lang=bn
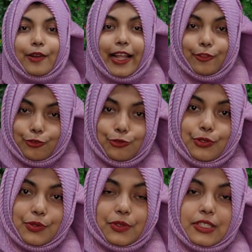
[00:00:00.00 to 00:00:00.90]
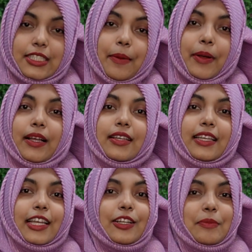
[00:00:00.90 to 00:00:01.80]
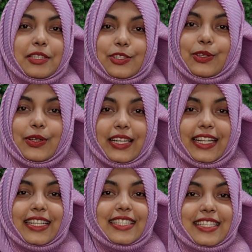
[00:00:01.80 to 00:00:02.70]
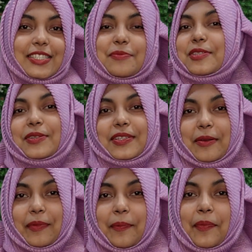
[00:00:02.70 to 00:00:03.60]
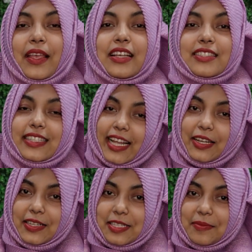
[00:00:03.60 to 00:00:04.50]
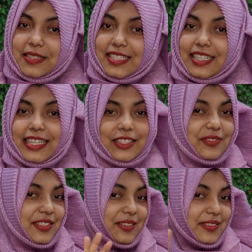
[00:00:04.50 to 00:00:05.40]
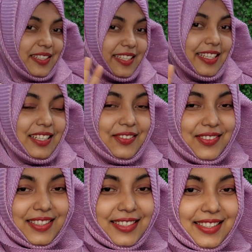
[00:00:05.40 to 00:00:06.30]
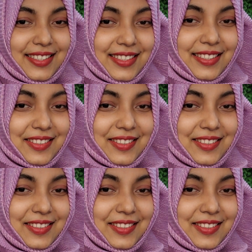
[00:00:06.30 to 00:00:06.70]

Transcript: এখন এত সুন্দর সুন্দর জামা এগুলো মিস করলে জাস্ট মিস হয়ে যাবে তো দেখা হয়ে যাবে ইনশাল্লাহ নেক্সট ভিডিওতে আল্লাহ হাফিজ